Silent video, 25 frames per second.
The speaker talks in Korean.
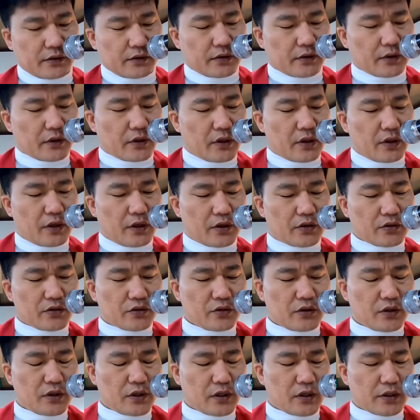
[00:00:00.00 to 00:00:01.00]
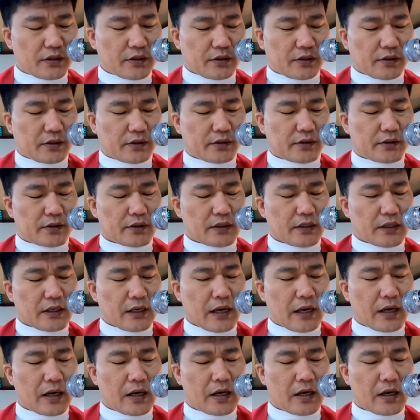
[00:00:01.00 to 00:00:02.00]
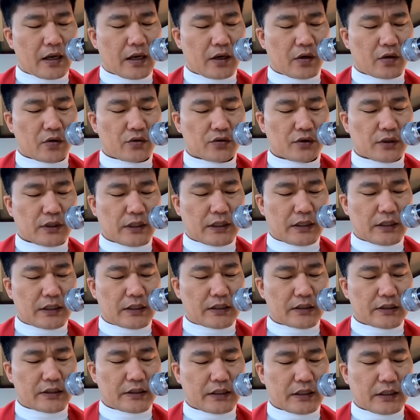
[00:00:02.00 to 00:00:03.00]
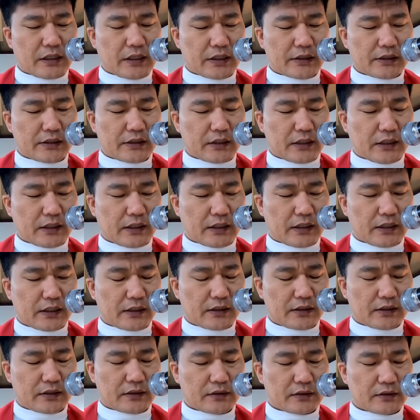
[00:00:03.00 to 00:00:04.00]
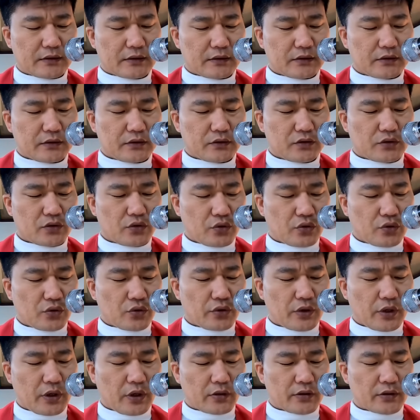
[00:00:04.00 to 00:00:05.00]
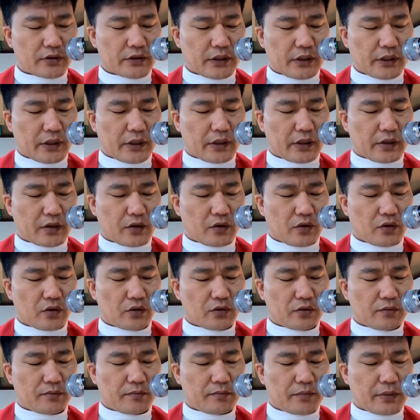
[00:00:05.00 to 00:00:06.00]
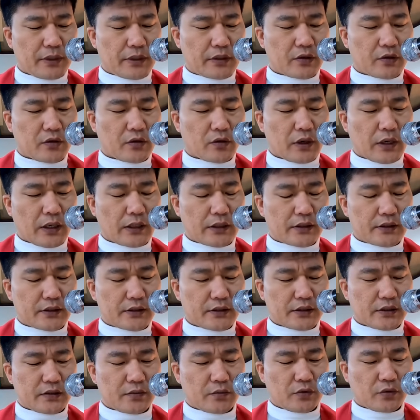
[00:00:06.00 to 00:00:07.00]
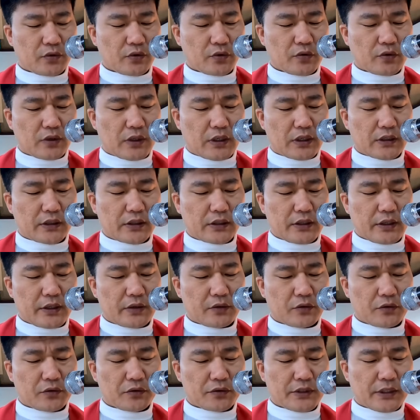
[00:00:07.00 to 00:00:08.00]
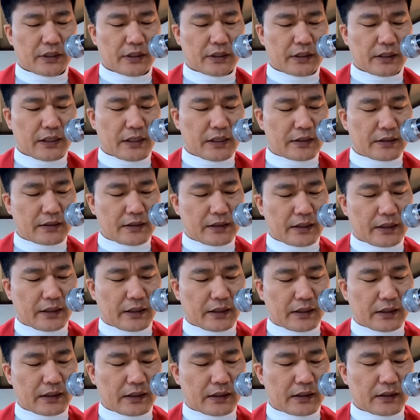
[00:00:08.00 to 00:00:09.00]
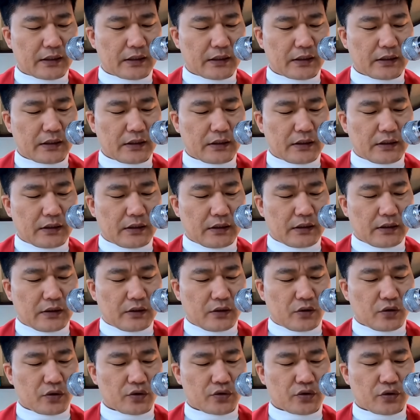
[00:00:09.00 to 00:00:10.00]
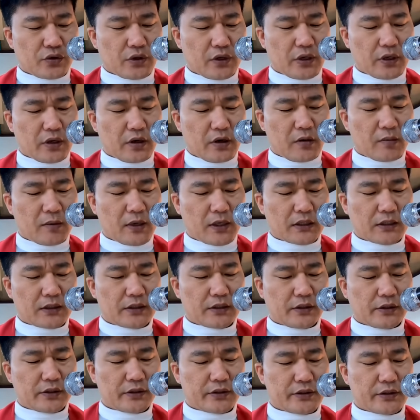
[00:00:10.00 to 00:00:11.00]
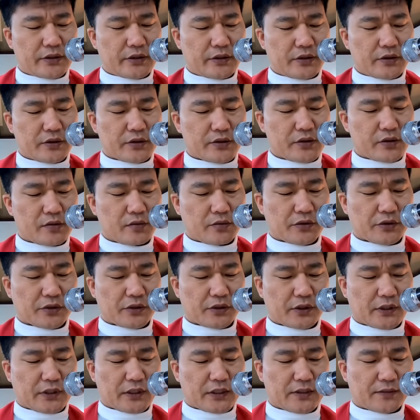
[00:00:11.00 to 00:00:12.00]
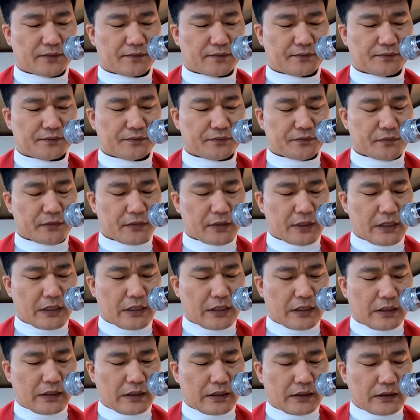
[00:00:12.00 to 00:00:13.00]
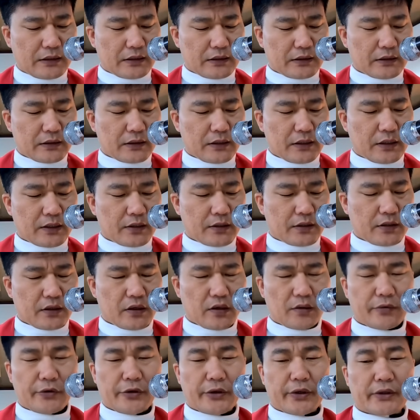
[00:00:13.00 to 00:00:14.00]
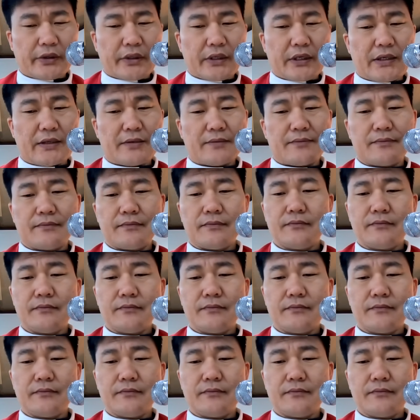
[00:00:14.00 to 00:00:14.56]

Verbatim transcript: 그때 예수님께서는 갈릴레아 호숫가를 지나가시다가 두 형제 곧 베드로라는 시몬과 그의 동생 안드레아가 호수에 어망을 던지는 것을 보셨다. 그들은 어부였다.